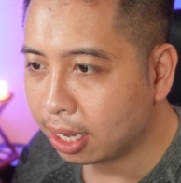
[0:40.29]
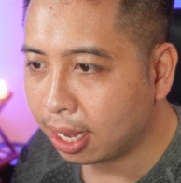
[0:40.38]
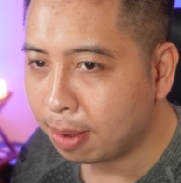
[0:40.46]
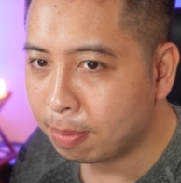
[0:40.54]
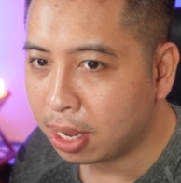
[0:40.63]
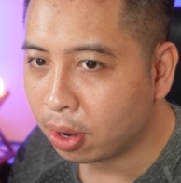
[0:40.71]

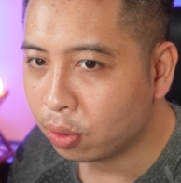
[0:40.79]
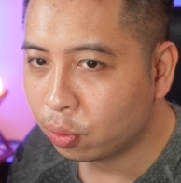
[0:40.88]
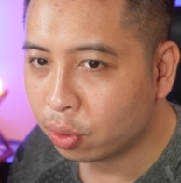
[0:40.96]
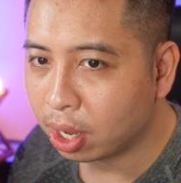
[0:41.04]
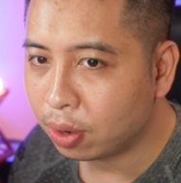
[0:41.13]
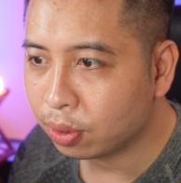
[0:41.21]
em mà có
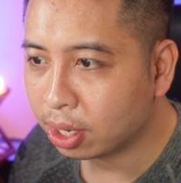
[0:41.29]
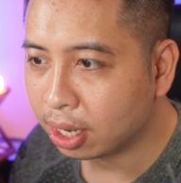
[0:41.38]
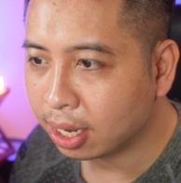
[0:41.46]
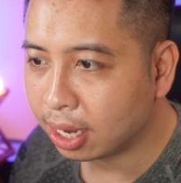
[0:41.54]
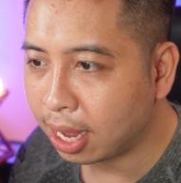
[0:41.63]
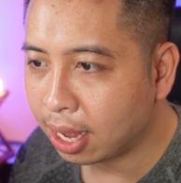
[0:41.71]
nhu cầu
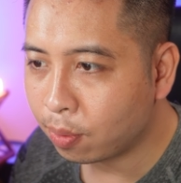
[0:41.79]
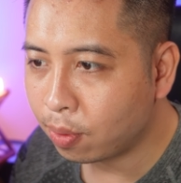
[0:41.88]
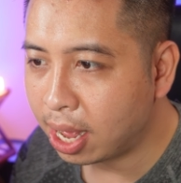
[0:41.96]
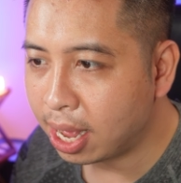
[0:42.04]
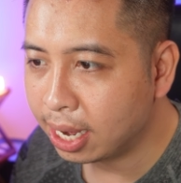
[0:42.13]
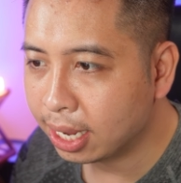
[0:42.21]
thì ghé
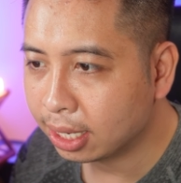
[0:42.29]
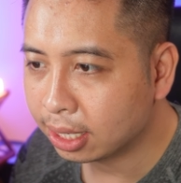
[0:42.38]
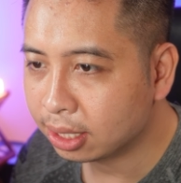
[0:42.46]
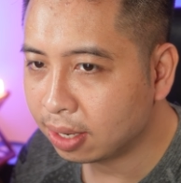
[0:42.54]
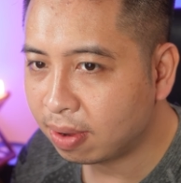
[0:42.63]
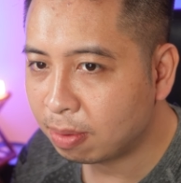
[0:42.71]
qua link ở
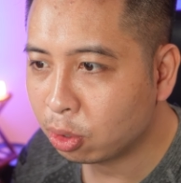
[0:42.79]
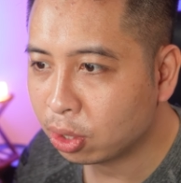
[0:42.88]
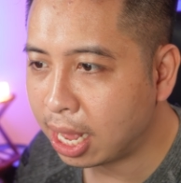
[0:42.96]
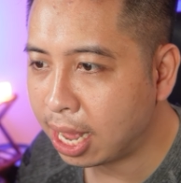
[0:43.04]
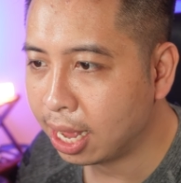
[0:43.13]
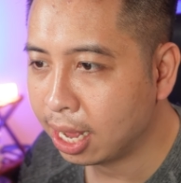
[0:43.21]
dưới phần mô
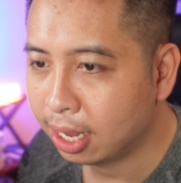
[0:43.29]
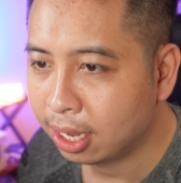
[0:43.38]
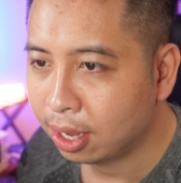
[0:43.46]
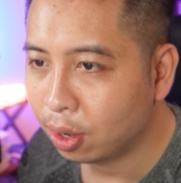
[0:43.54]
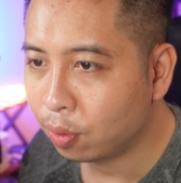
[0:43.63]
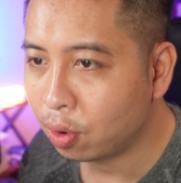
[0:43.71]
tả
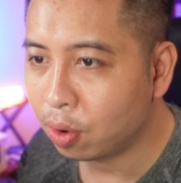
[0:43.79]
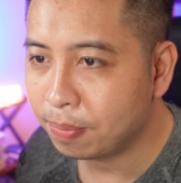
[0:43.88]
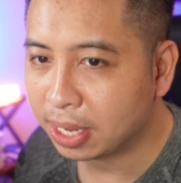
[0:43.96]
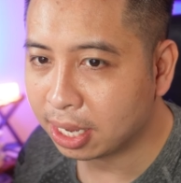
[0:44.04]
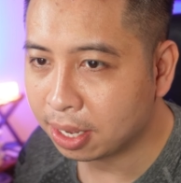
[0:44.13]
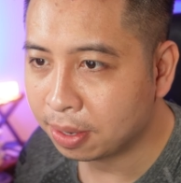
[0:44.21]
ủng hộ
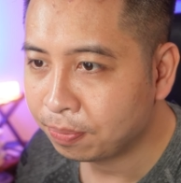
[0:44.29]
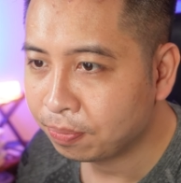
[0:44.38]
mình nhé.